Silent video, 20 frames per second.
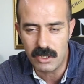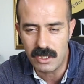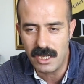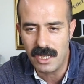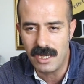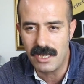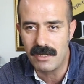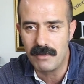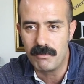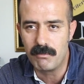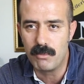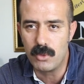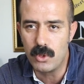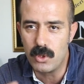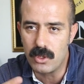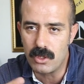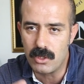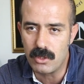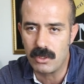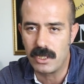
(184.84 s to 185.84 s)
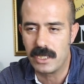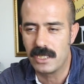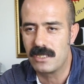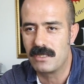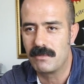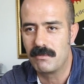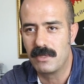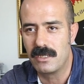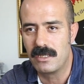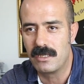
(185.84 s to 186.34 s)
o gelirin büyük
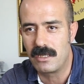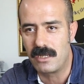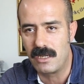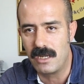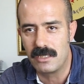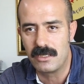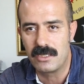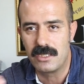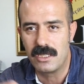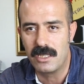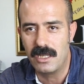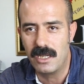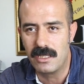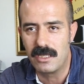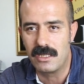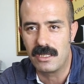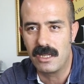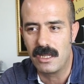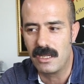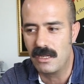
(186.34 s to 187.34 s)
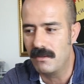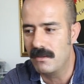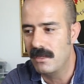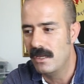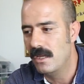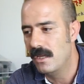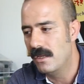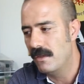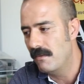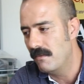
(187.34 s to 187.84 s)
kısmının rantını yedikleri
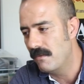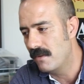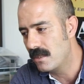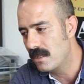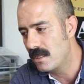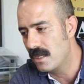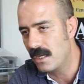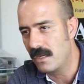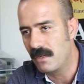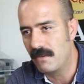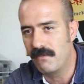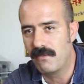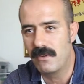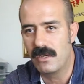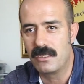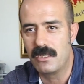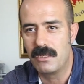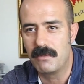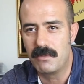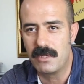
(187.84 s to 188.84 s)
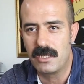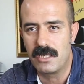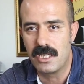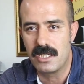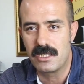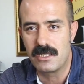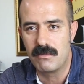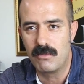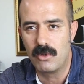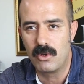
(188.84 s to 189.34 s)
ve diğer fakir bir
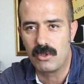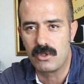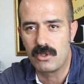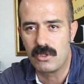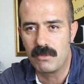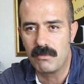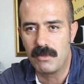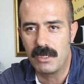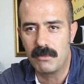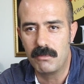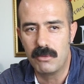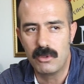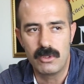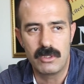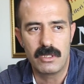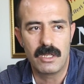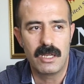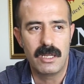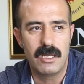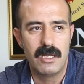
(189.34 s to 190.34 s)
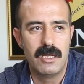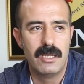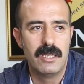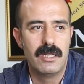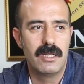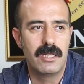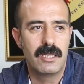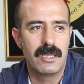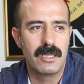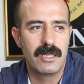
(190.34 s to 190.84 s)
kesim oluşturmak. Bunu da
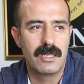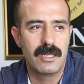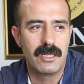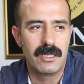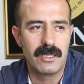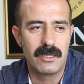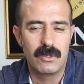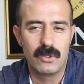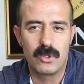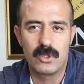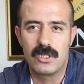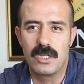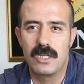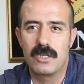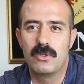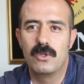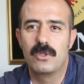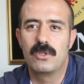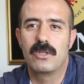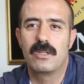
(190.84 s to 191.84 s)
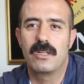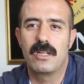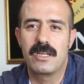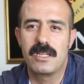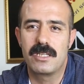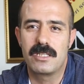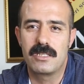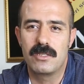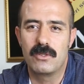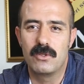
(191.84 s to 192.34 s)
e, ortaya
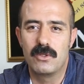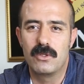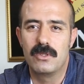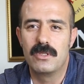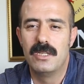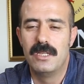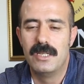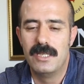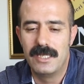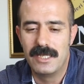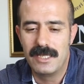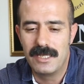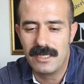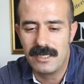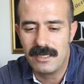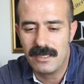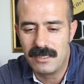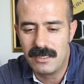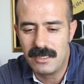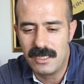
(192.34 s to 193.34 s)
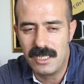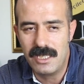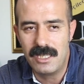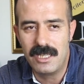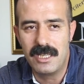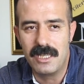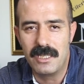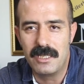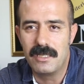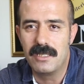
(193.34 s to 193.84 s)
koydukları işte o ee,
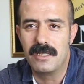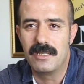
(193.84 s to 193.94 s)
dini e,